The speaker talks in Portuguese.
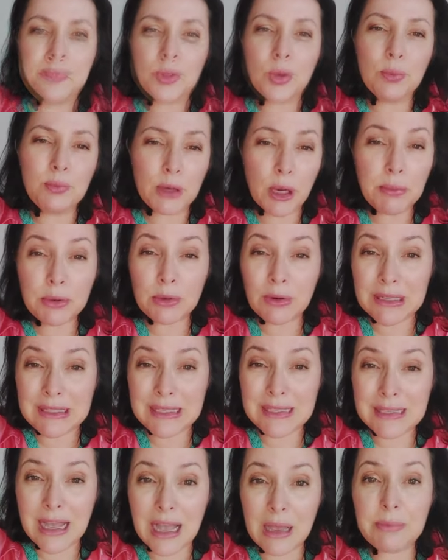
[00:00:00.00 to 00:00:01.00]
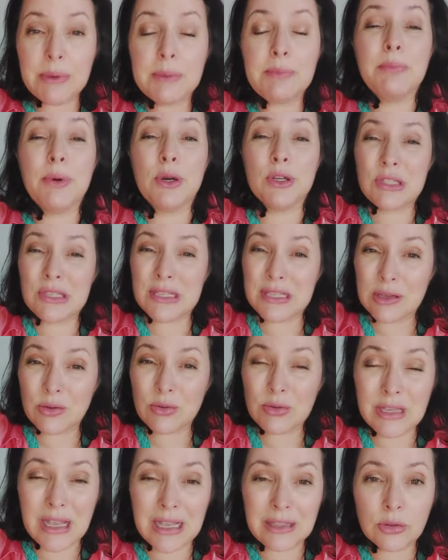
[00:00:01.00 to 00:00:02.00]
O próprio WhatsApp pode ser
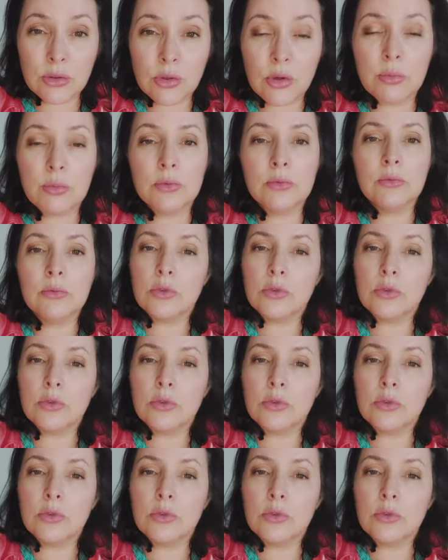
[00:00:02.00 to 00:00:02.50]
usado como